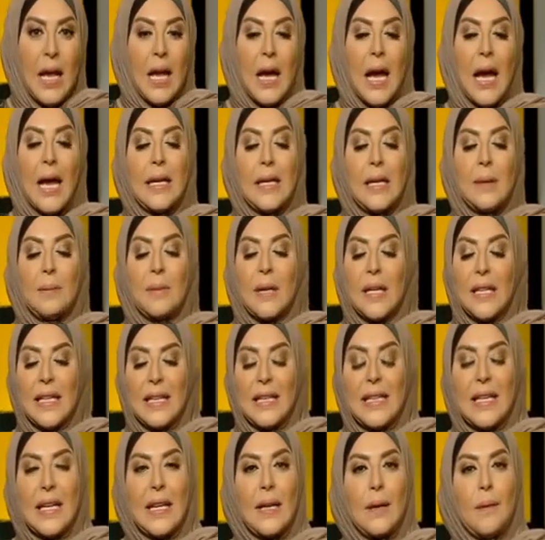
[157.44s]
أنا
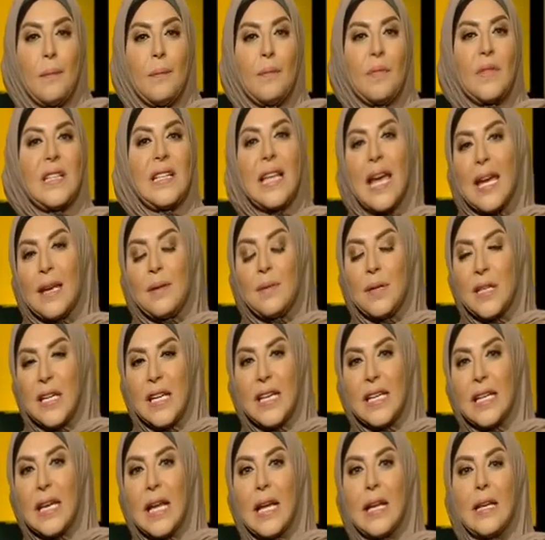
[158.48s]
يمكن ندائي من
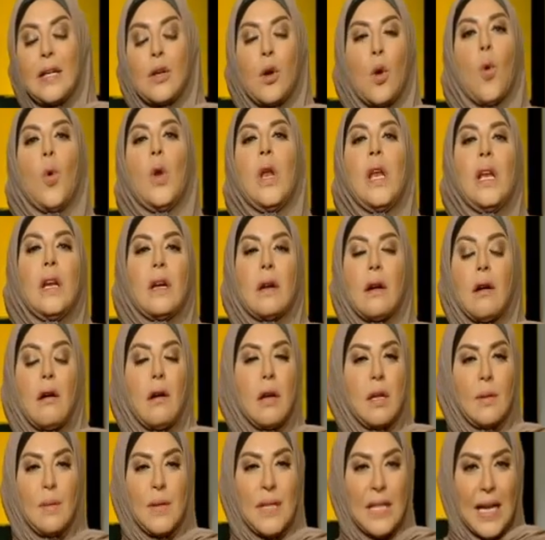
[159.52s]
هنا لكل
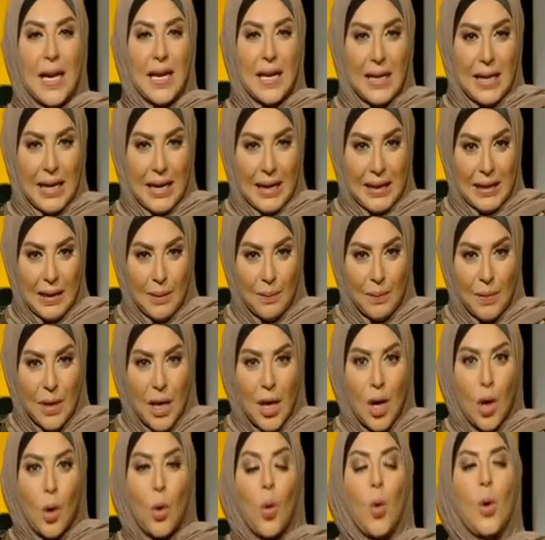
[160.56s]
القائمين على الإعلام
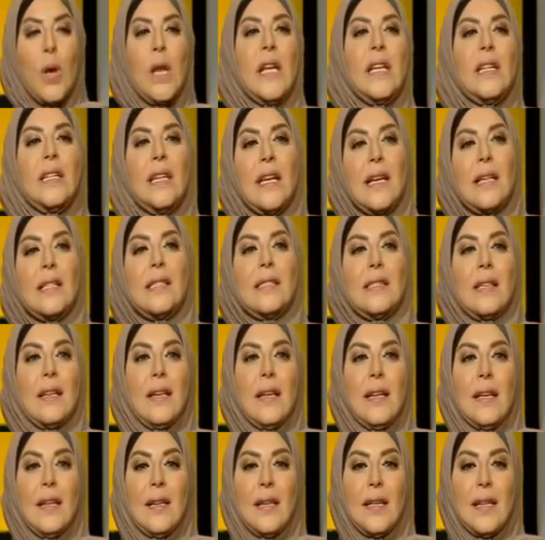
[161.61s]
كل الناس
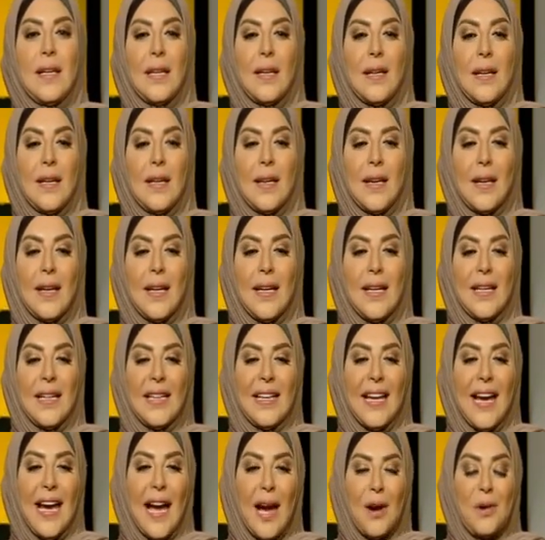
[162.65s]
اللي
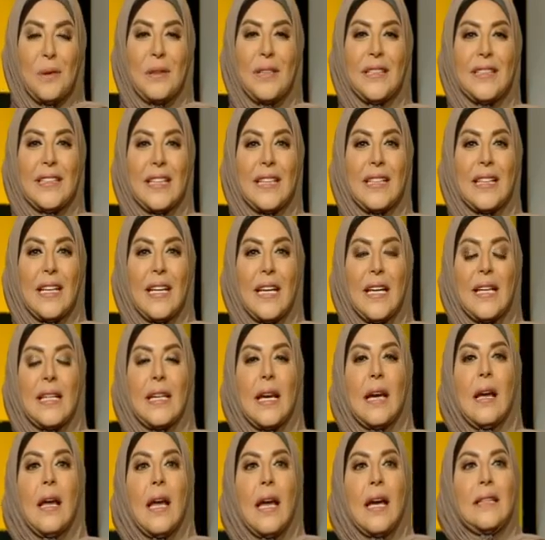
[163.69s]
اللي حاولت ان
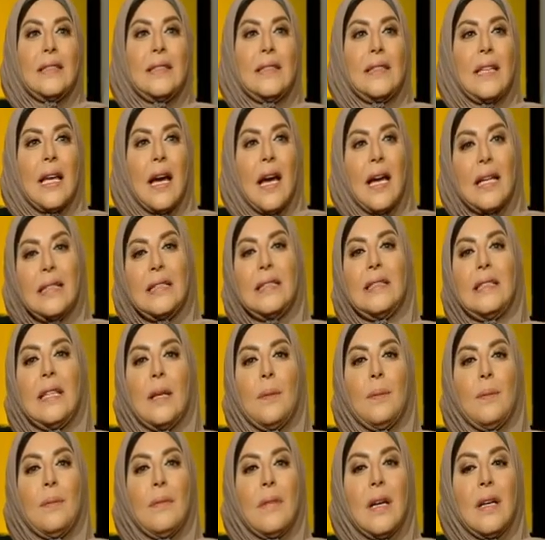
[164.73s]
هي
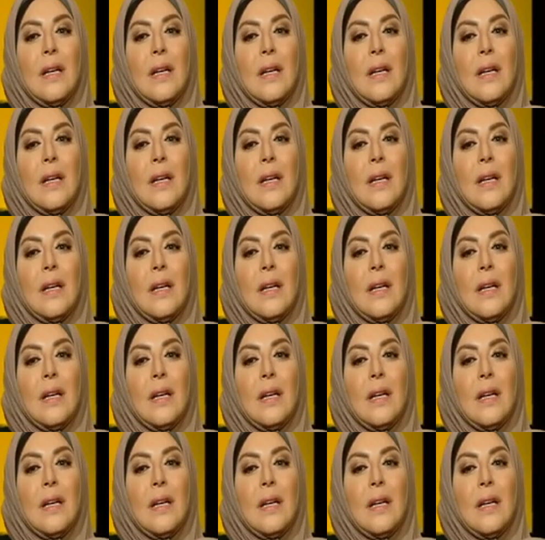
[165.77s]
تقدم